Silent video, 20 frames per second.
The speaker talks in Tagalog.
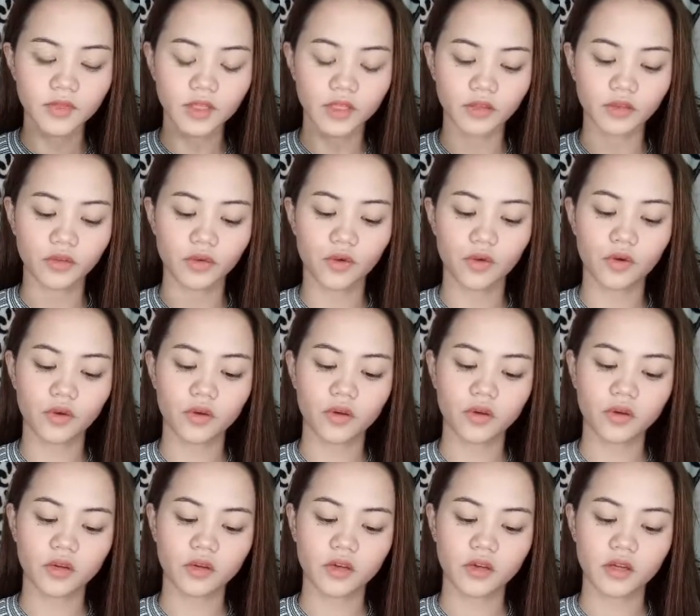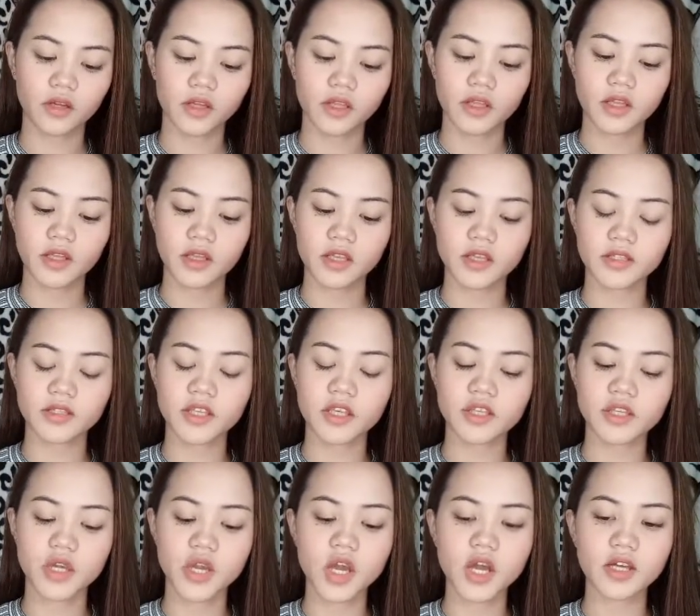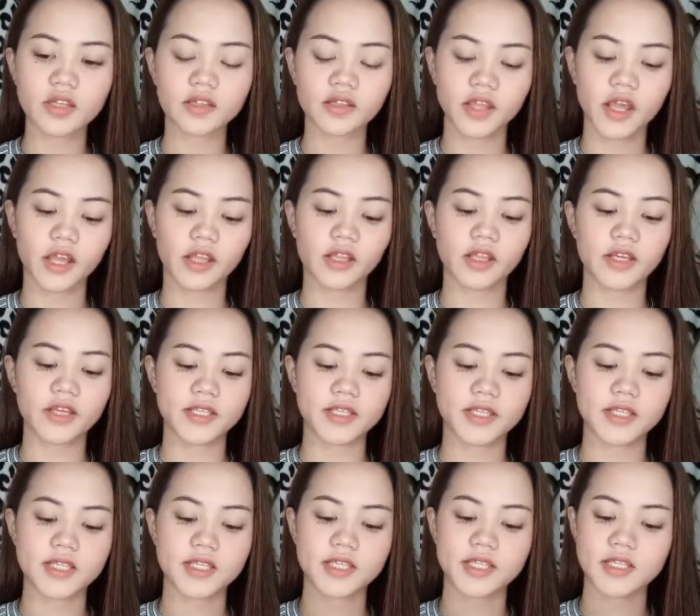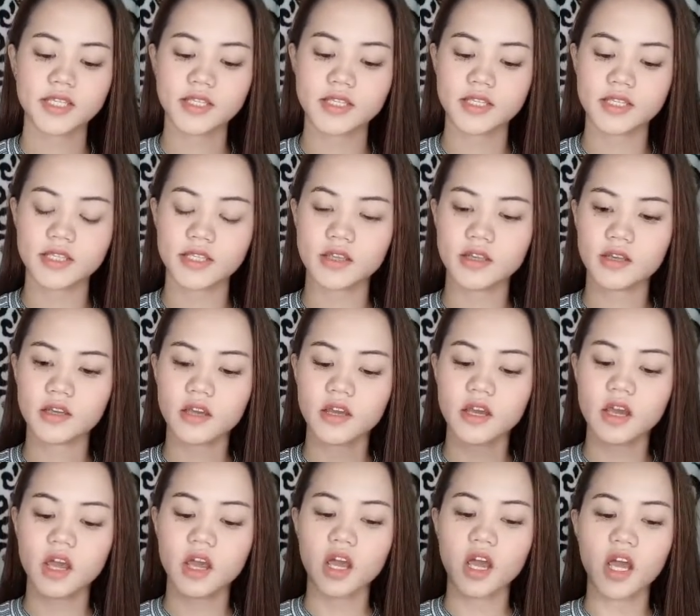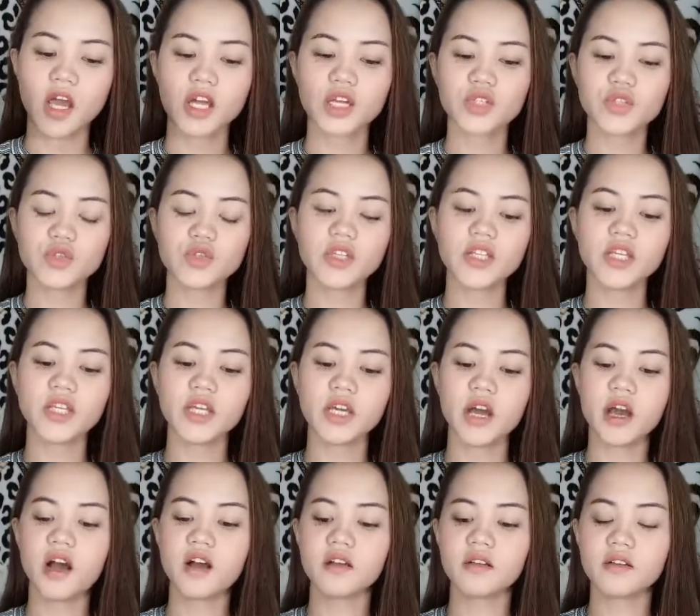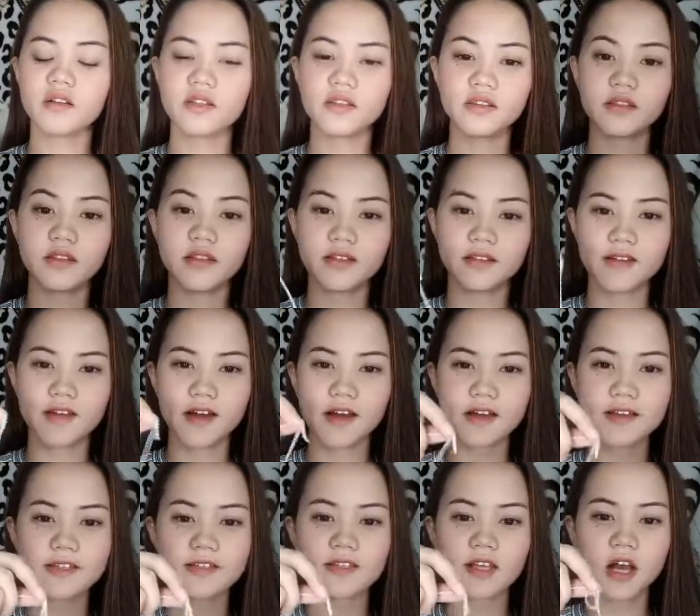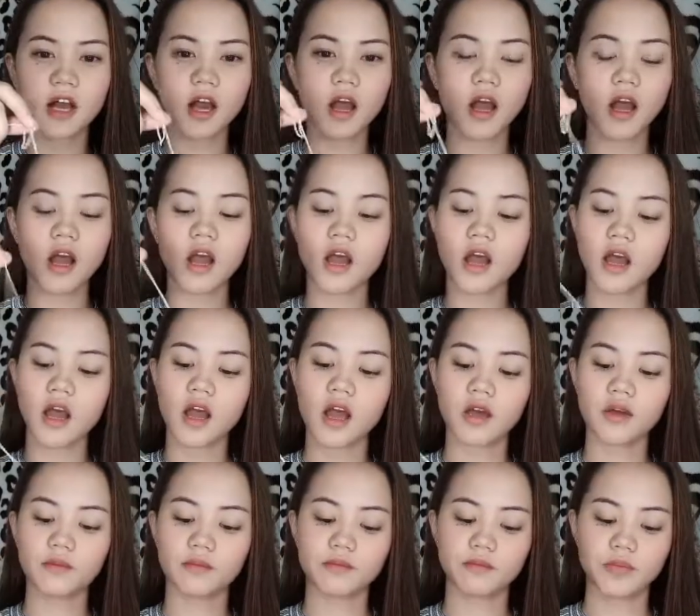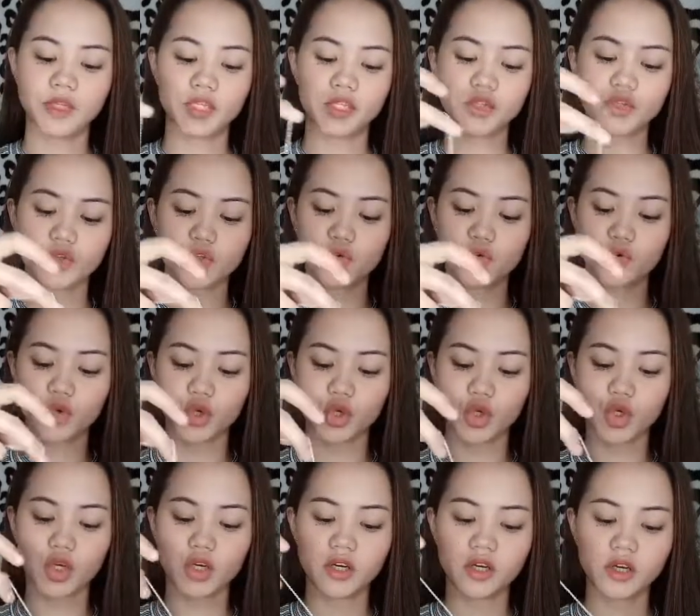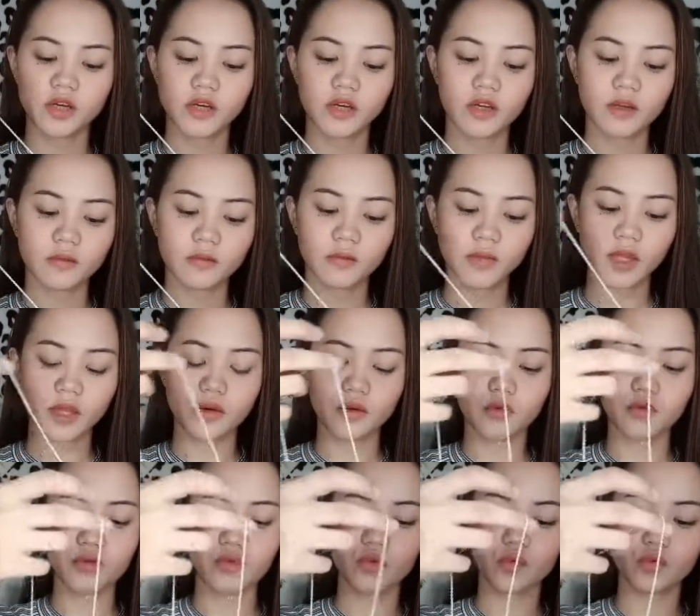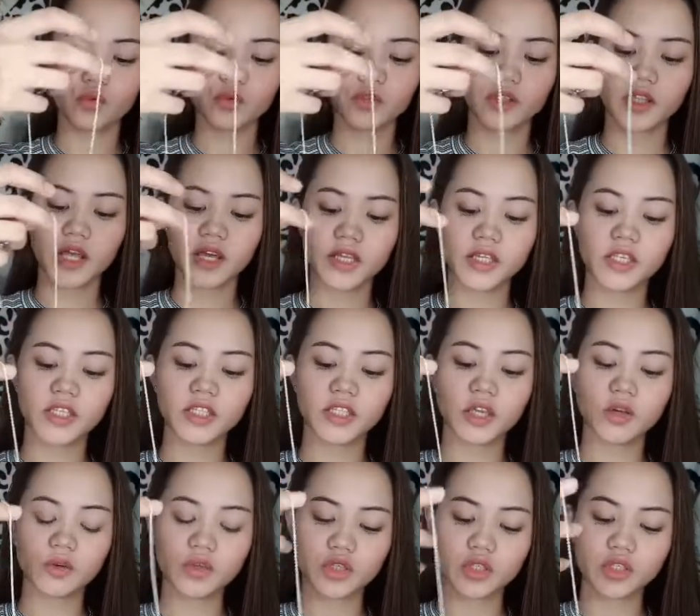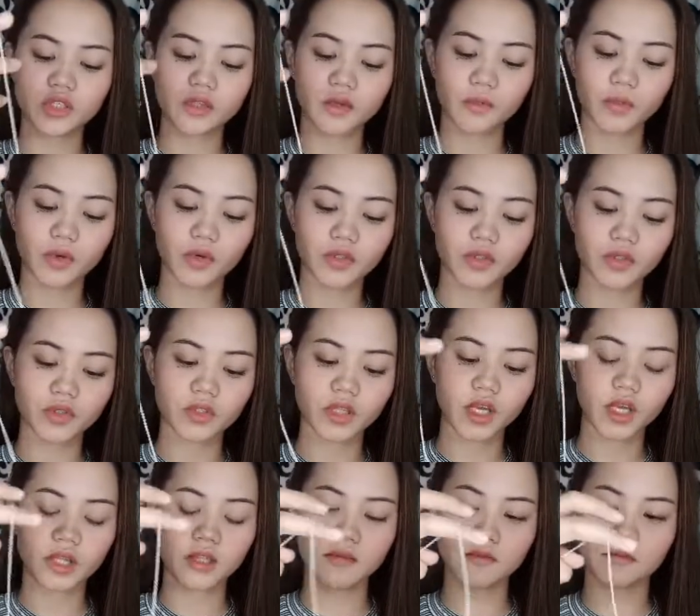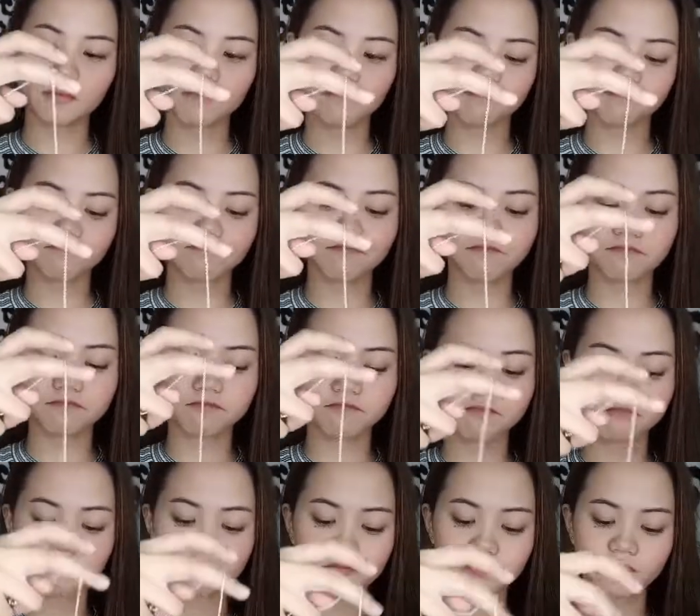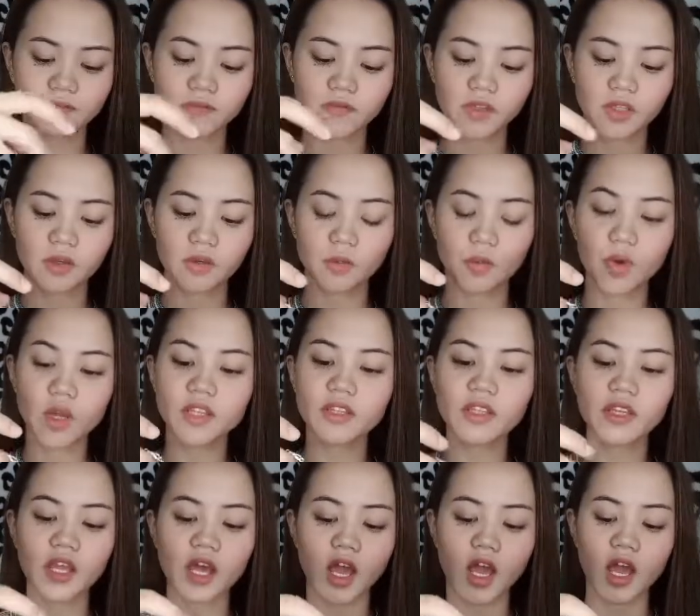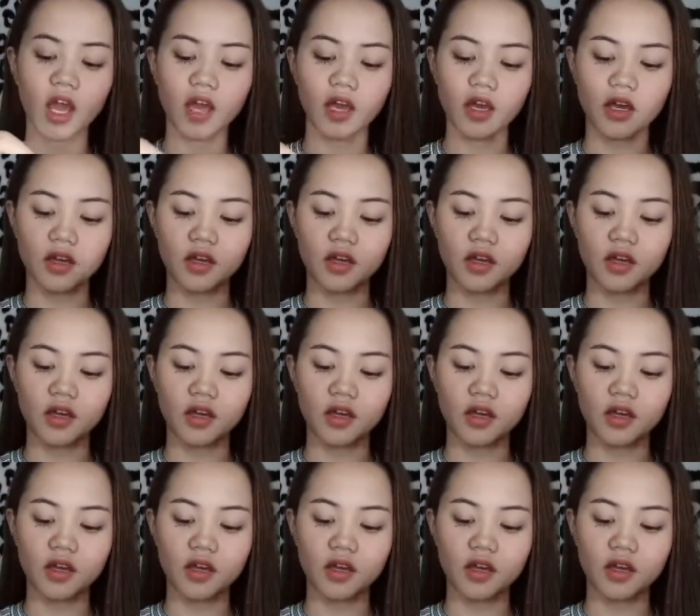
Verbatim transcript: ito. Isa siyang necklace. Actually, ang ganda niya sa picture. Pero nung nakita ko siya sa personal, um, pwede na,